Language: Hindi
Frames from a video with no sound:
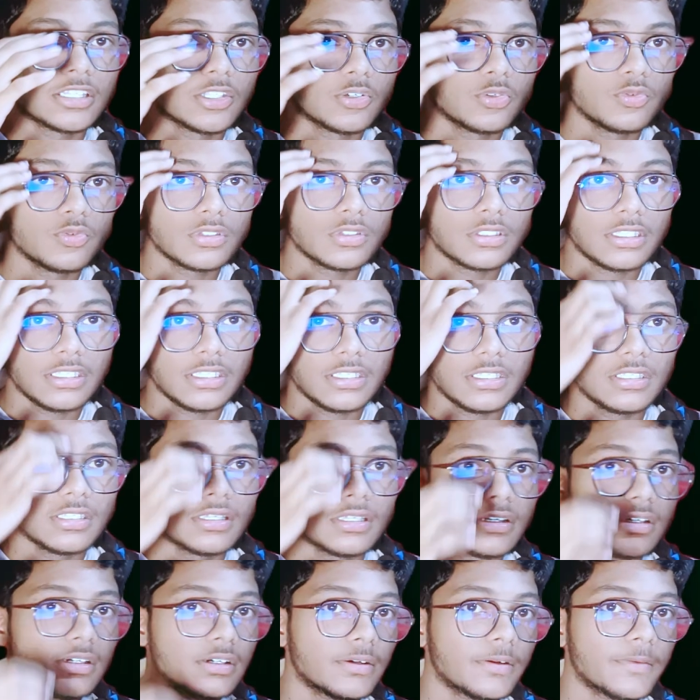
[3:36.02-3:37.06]
चाहता हूँ कि
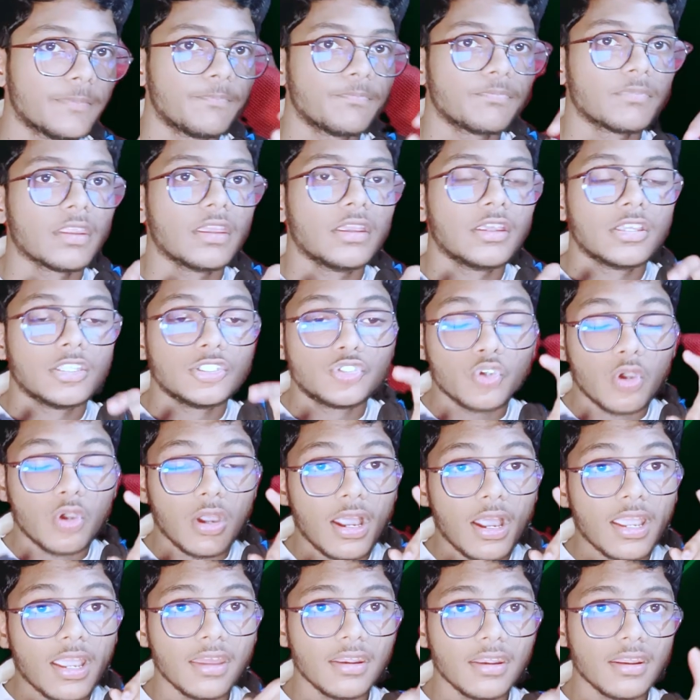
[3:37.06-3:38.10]
जो
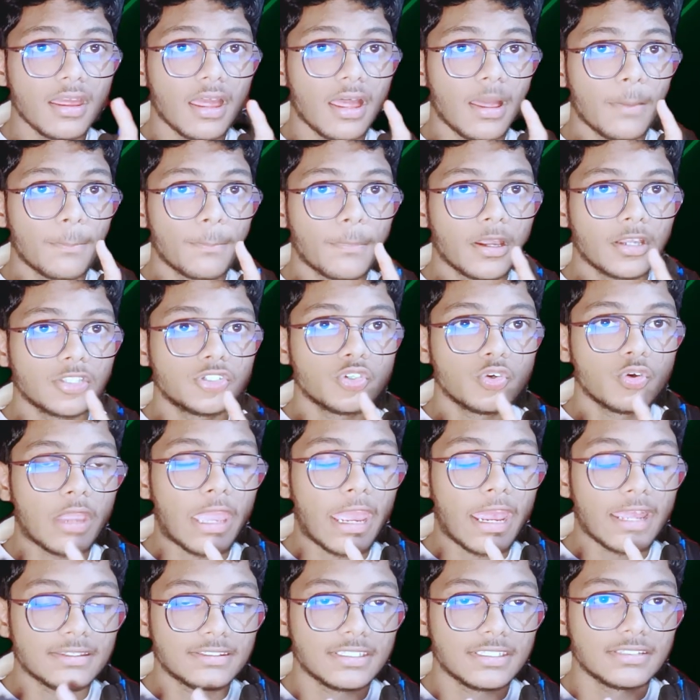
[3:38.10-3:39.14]
अगर आपका जो
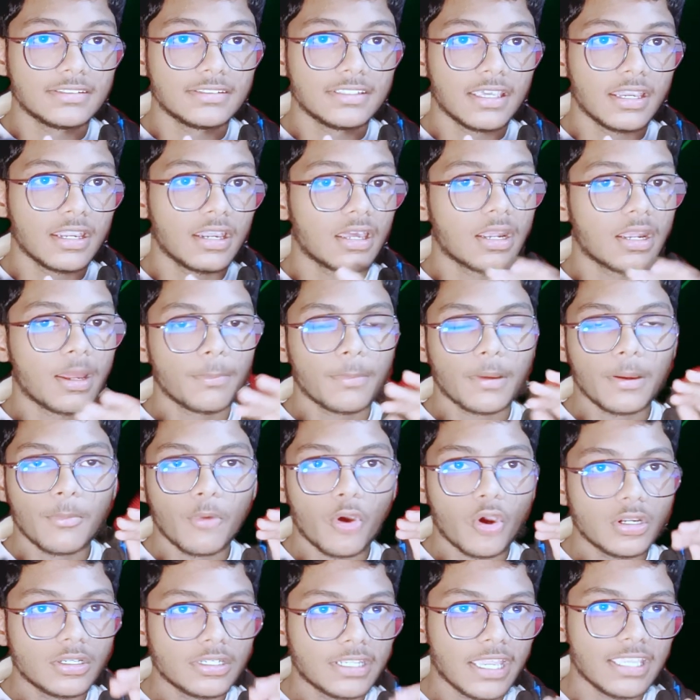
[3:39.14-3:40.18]
एडसेंस है अगर आपका
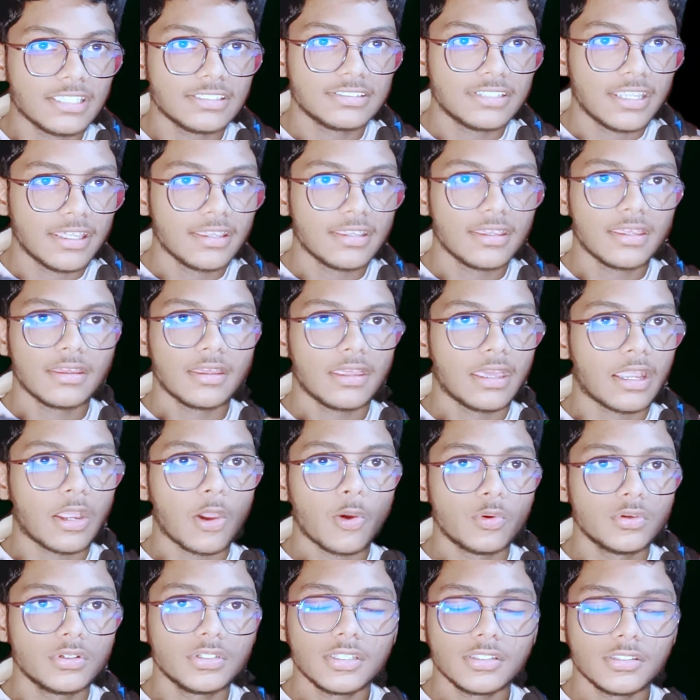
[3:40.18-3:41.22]
मोनिटाइज है
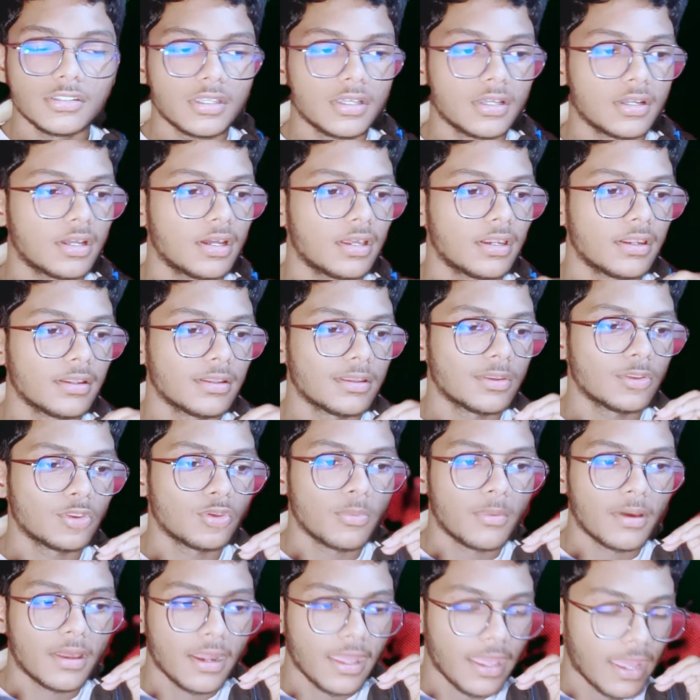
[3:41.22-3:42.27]
अकाउंट अगर
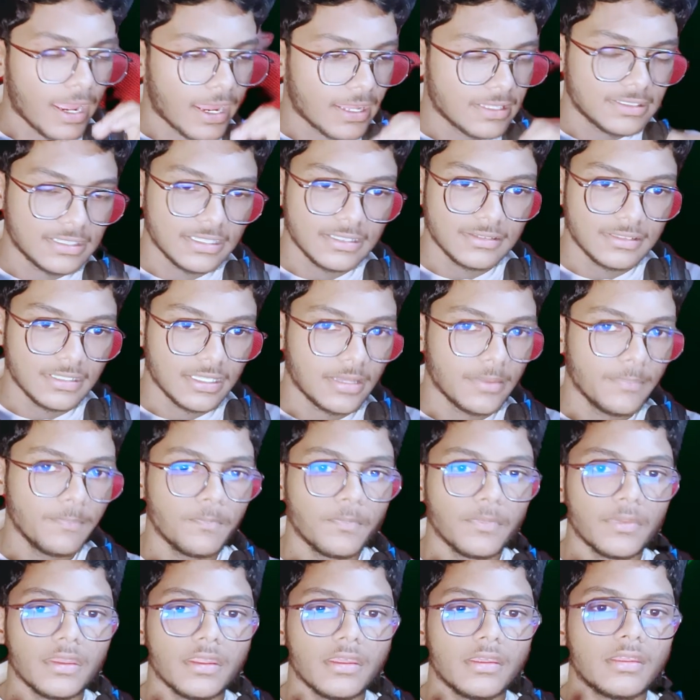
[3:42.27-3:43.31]
तुम्हारा एडसेंस है
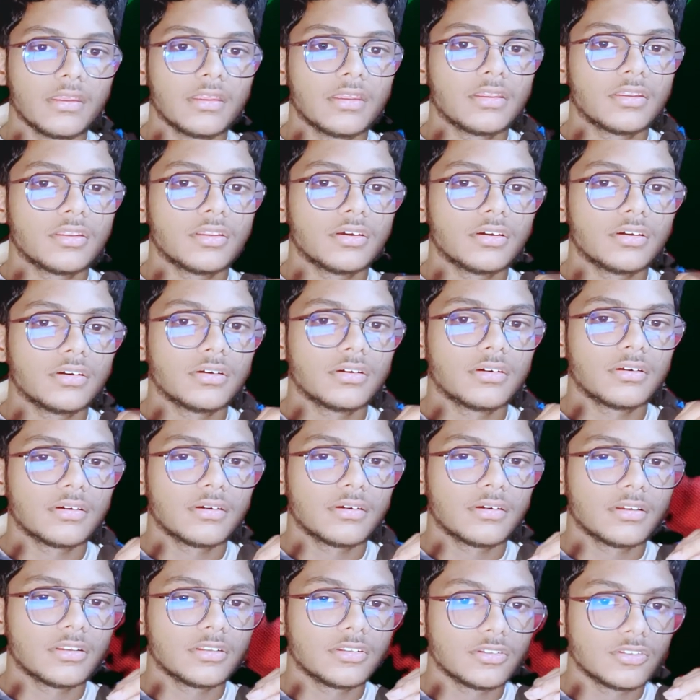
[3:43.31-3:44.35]

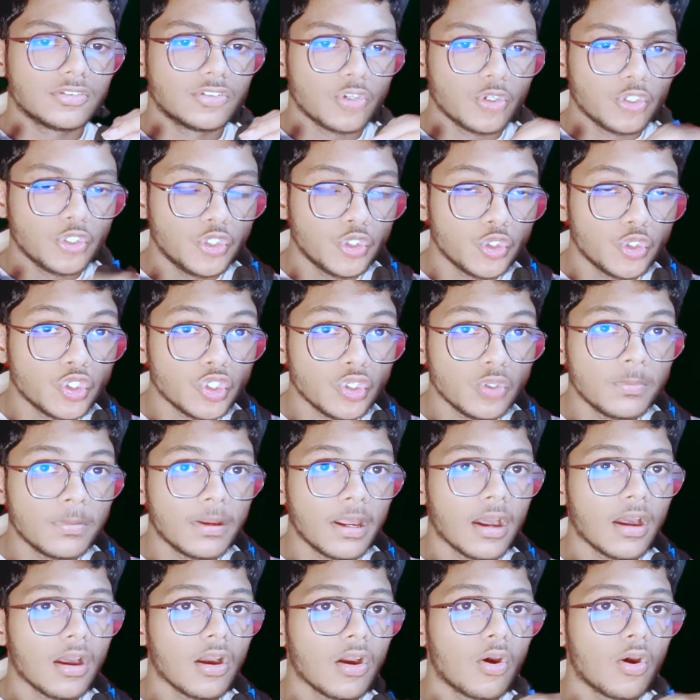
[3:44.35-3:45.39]
जो यूट्यूब
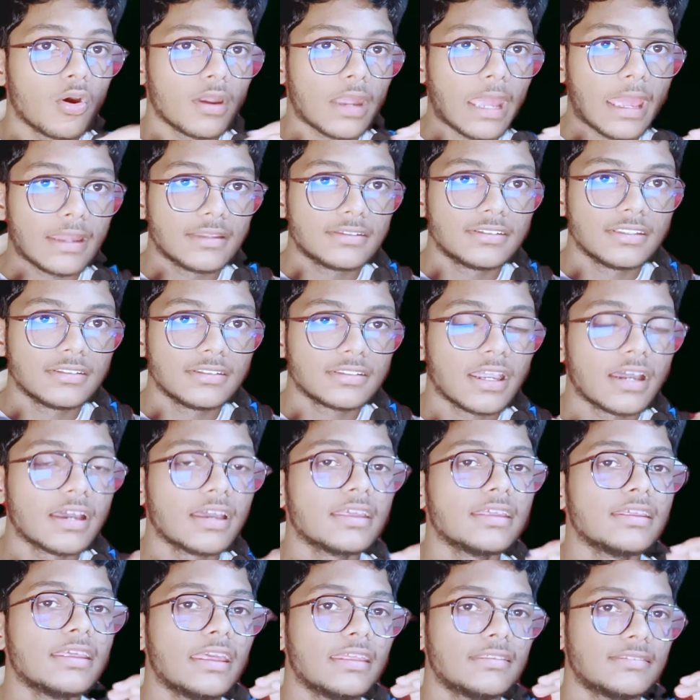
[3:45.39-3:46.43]
का और एडसेंस
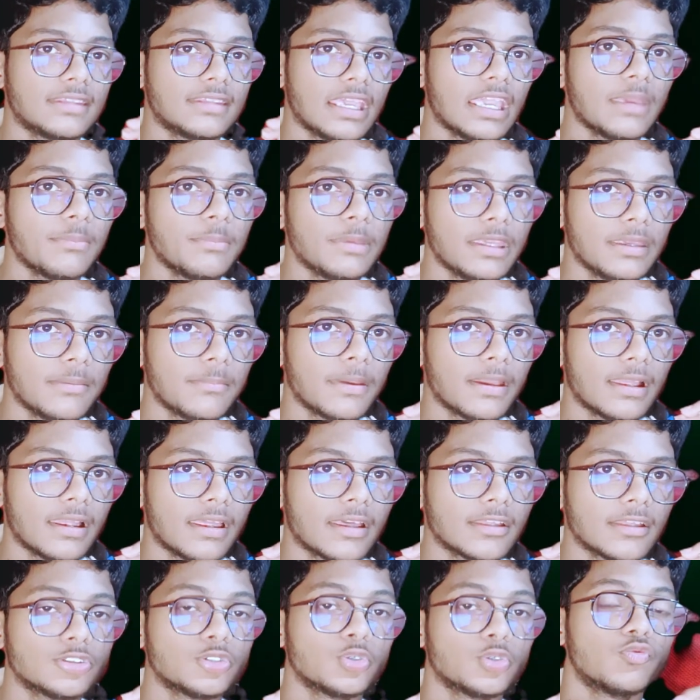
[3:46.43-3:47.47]
का ये सेम
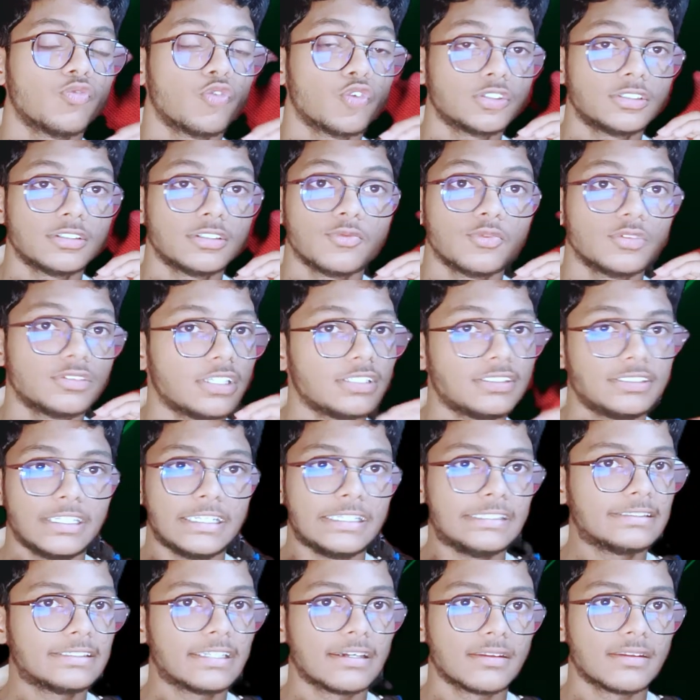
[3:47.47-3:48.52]
ईमेल है तो वो उसे
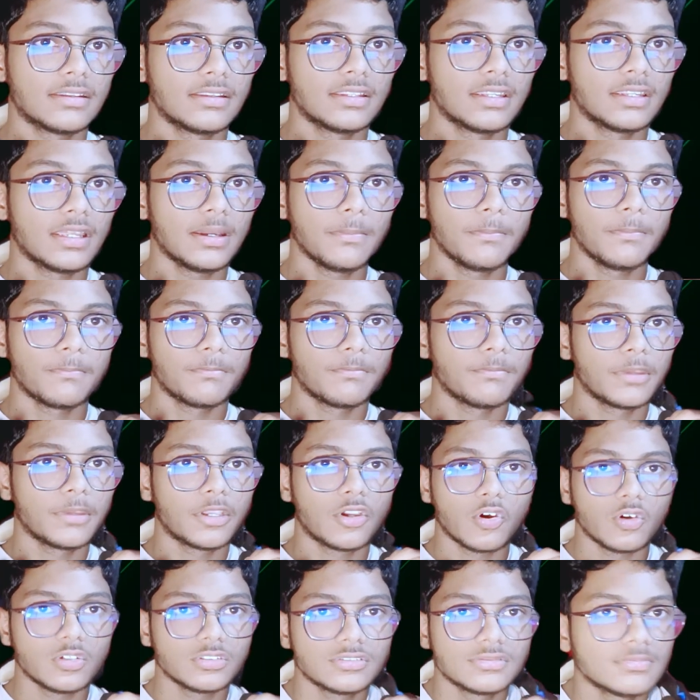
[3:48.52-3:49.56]
चेंज कर देना
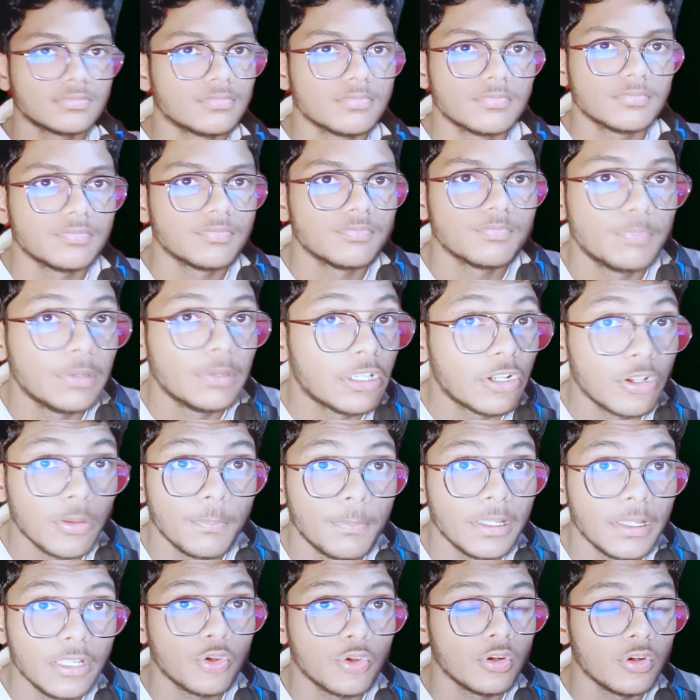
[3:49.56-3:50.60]
बिकॉज
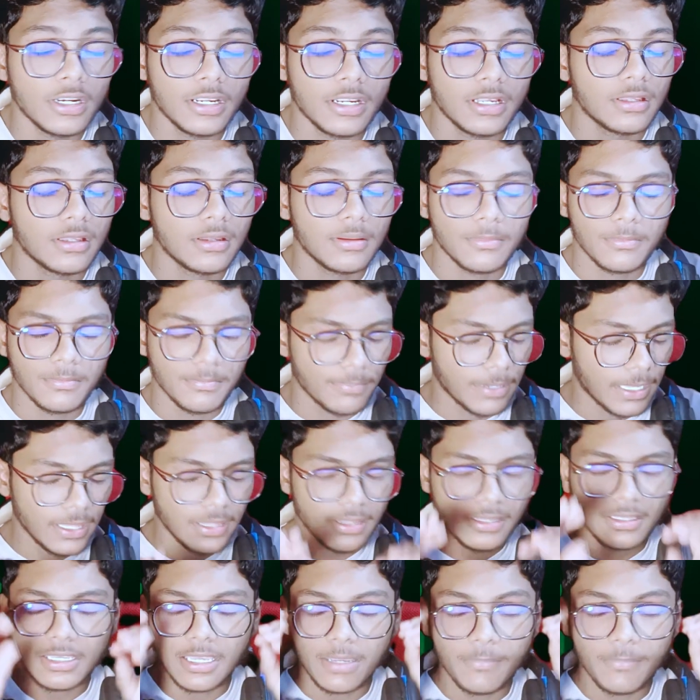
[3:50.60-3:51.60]
बिल्कुल ना भाई